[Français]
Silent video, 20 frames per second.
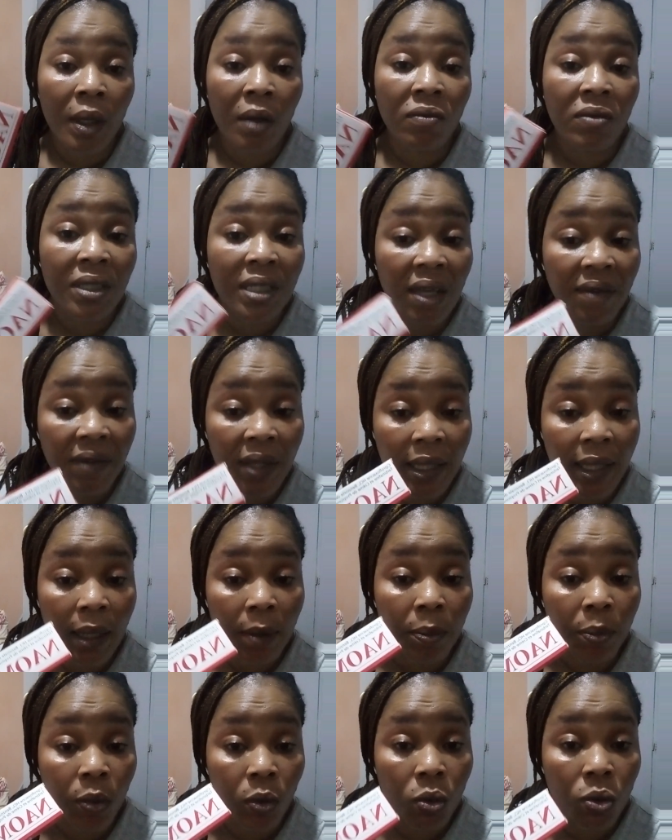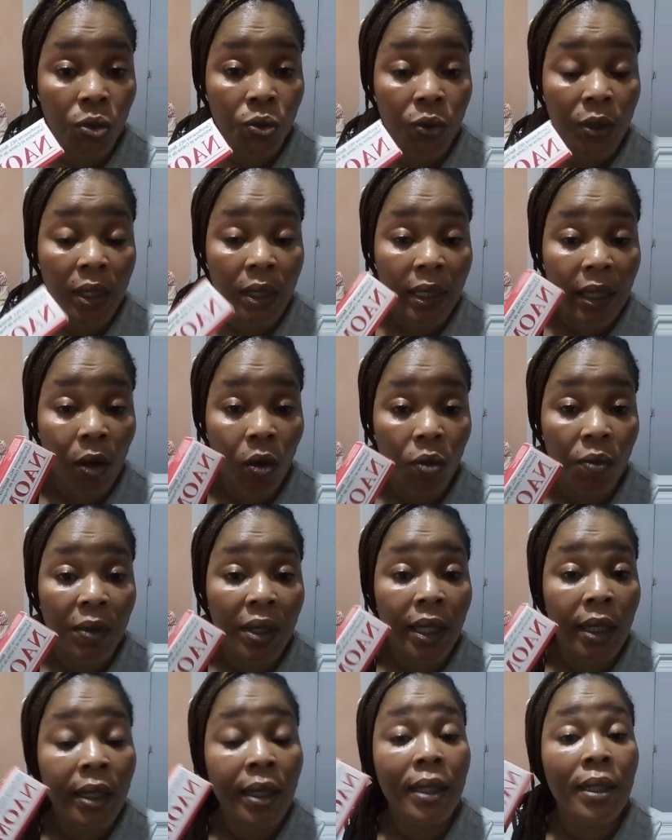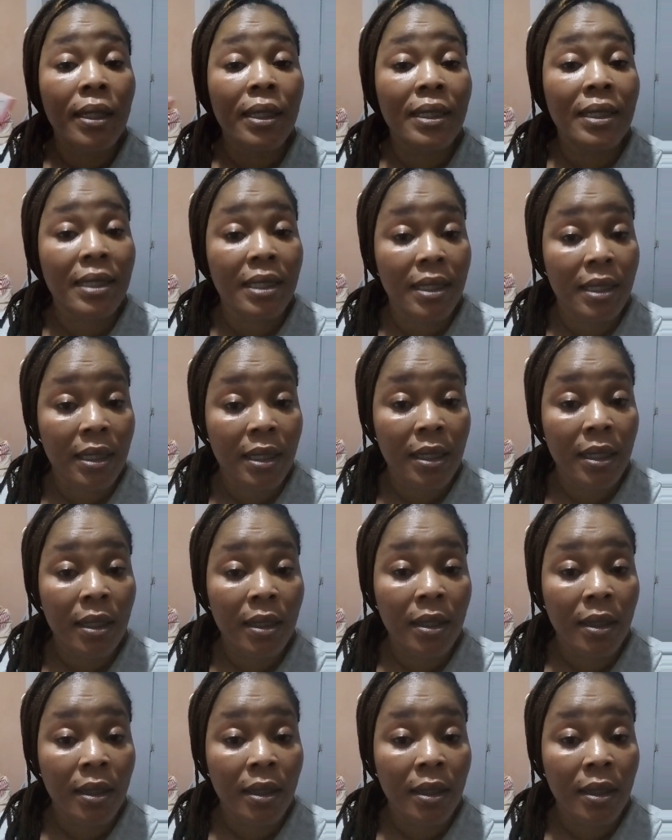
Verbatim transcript: Vous avez des produits Naomi ici.